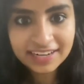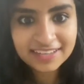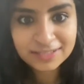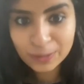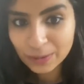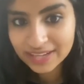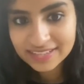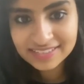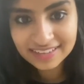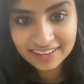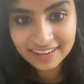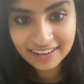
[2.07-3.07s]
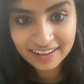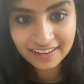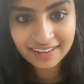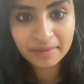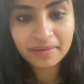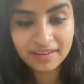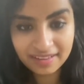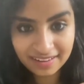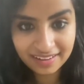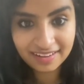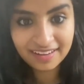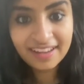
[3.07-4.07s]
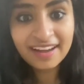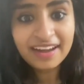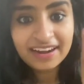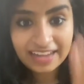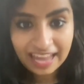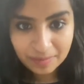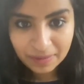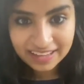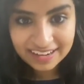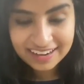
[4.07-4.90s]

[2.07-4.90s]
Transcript: ஷிவாங்கி விலகிறதா சொல்லி ஒரு நியூஸ் வெளியாகிட்டு